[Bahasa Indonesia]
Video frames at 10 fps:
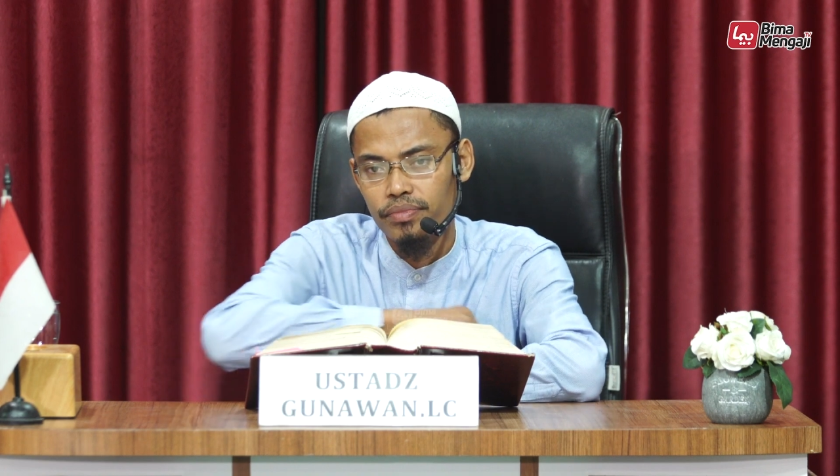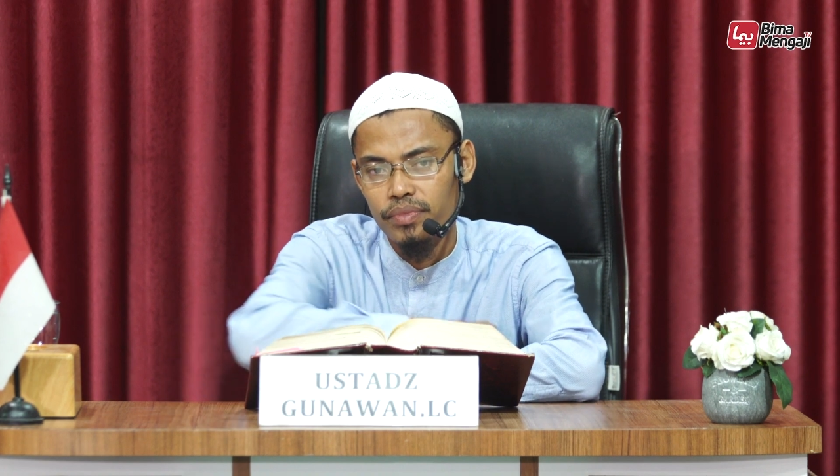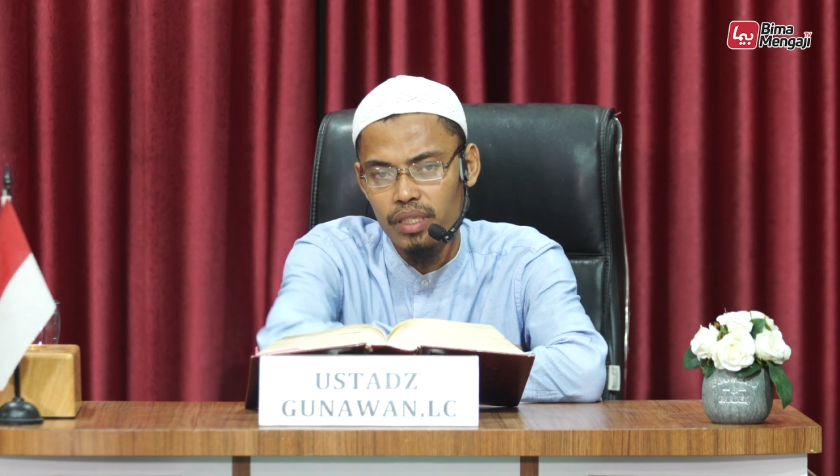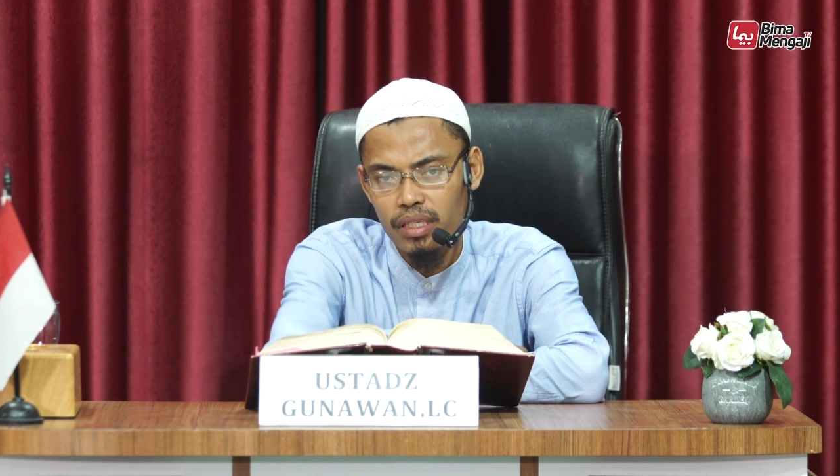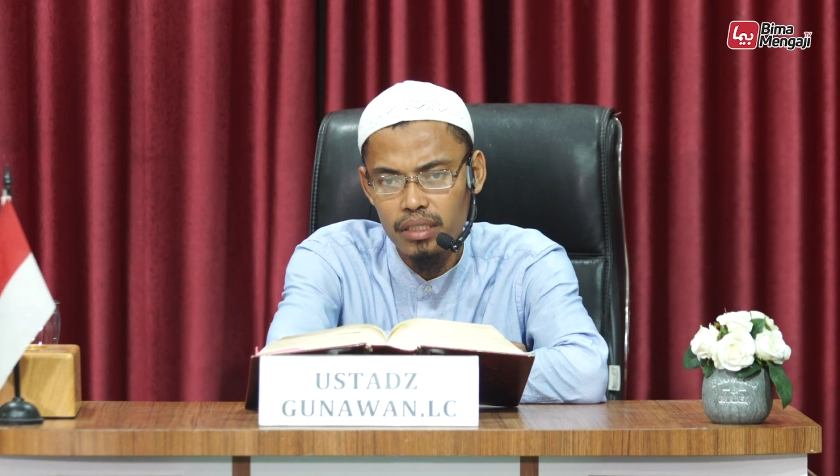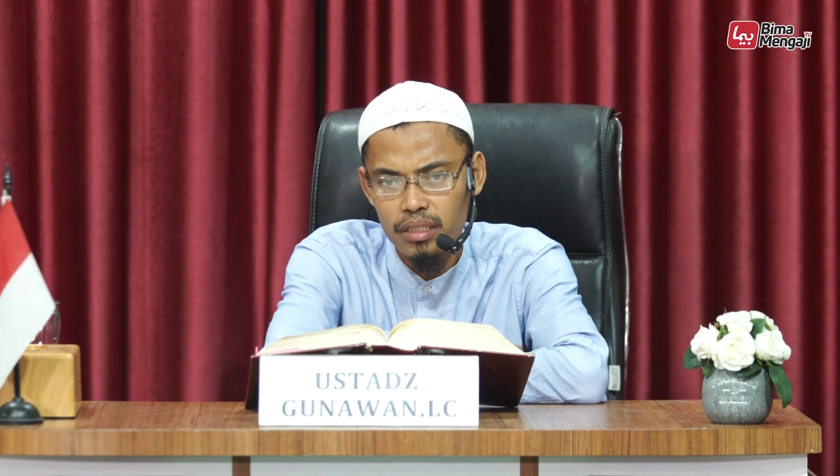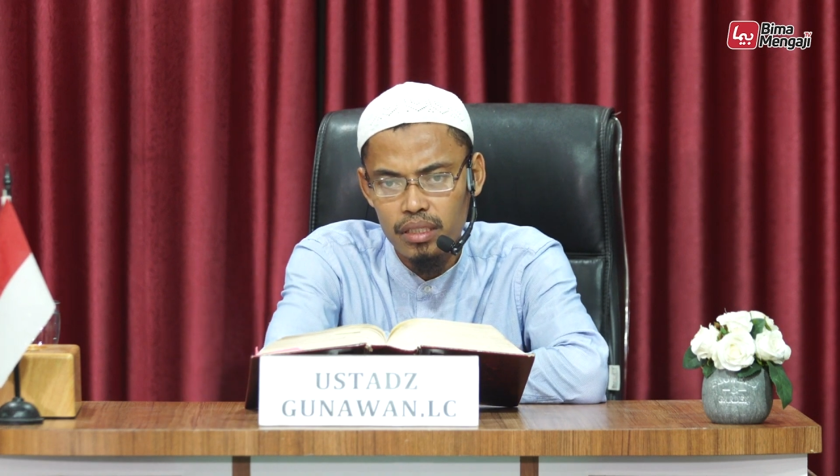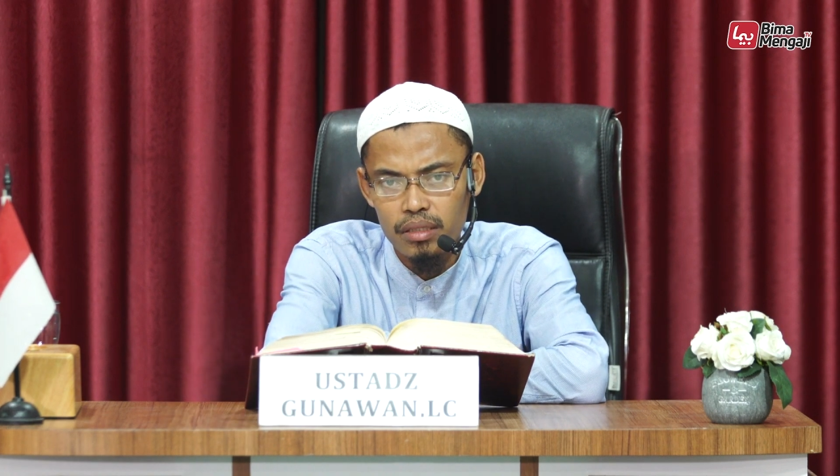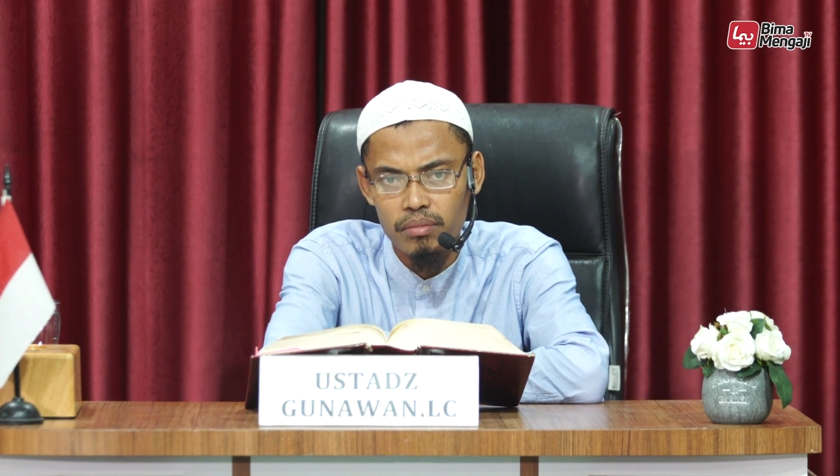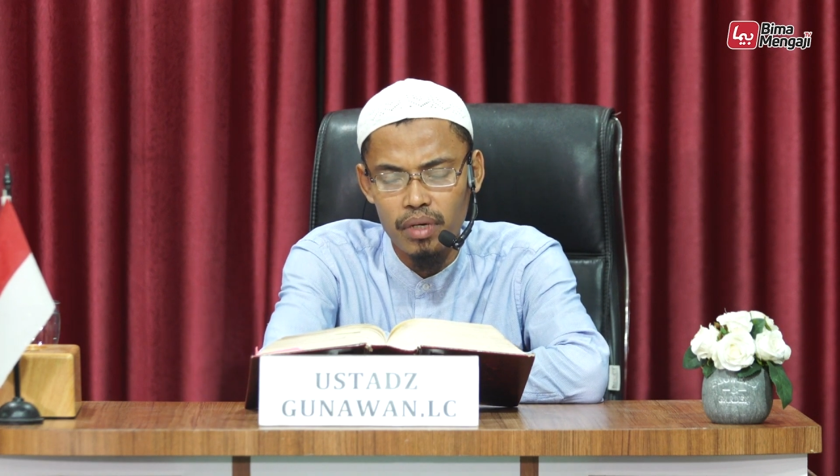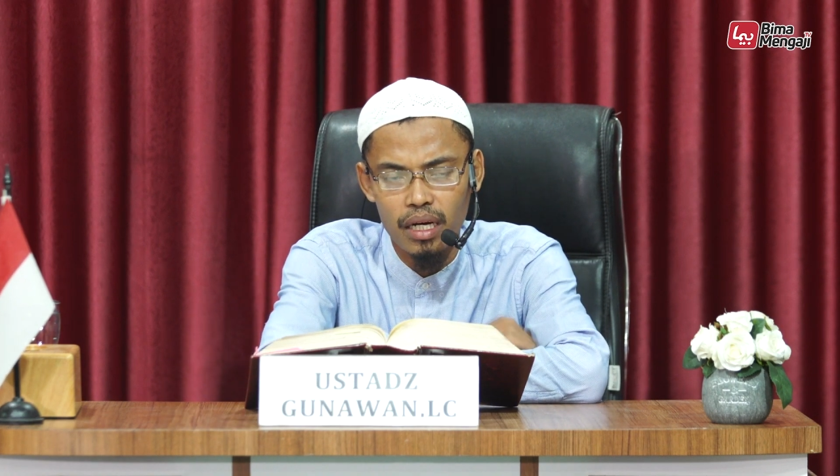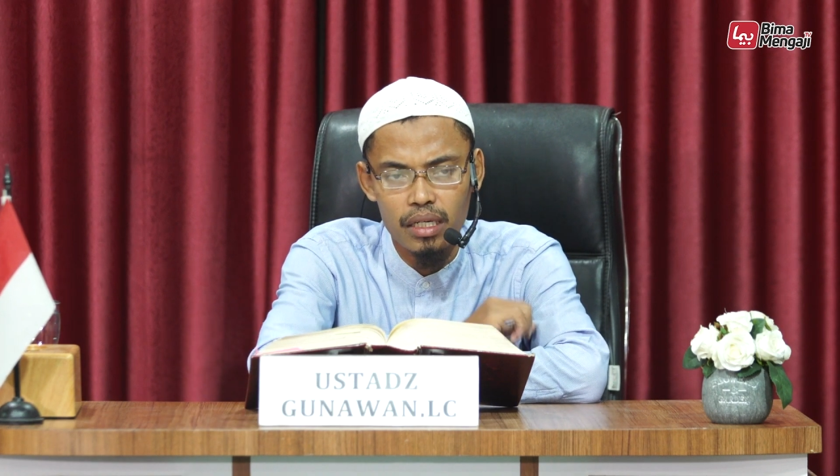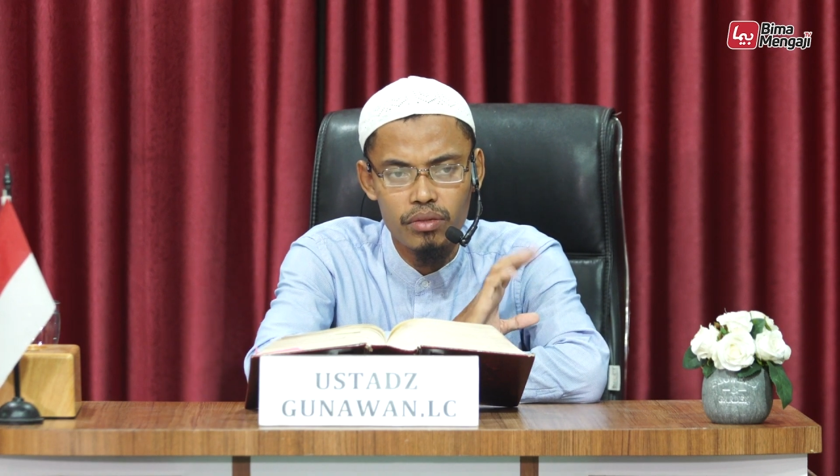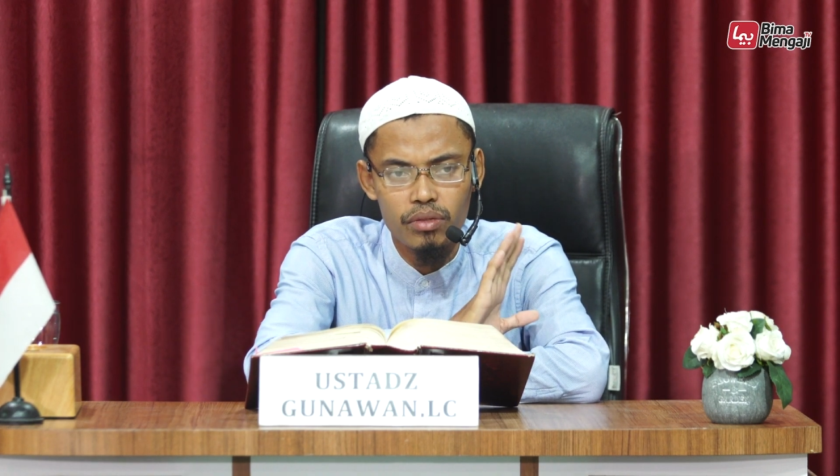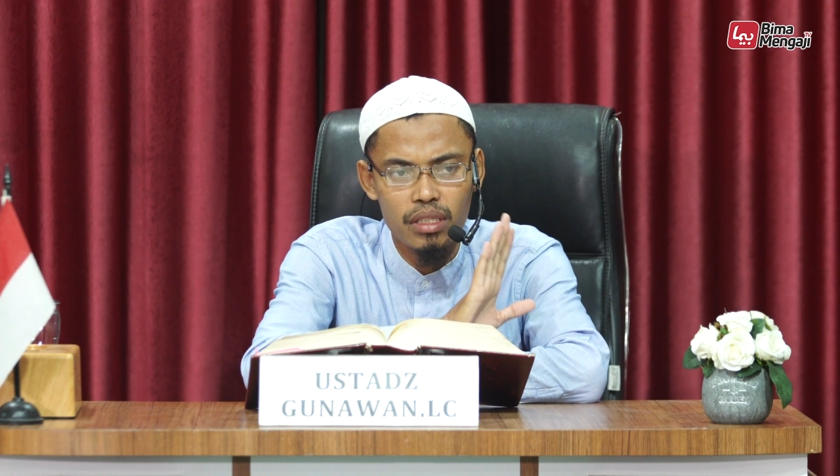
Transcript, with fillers: Ya. Maka itu